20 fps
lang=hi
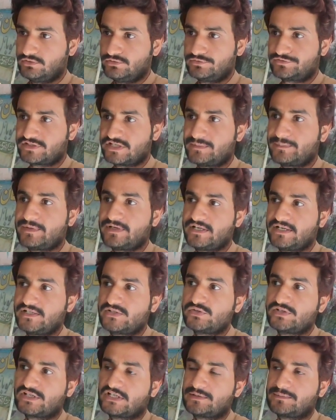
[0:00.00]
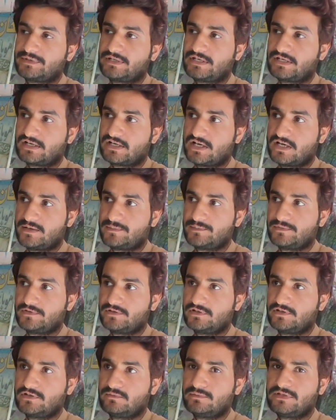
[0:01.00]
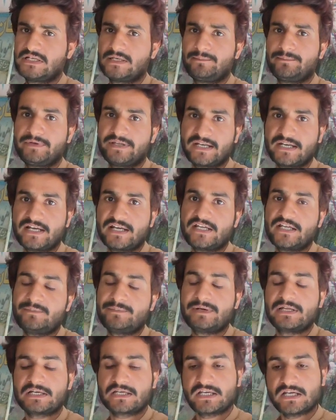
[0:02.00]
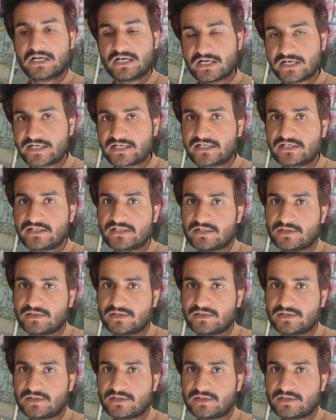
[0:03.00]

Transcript: उसके बाद जो है ना मेरा काम मतलब मेरा नहीं बल्कि हर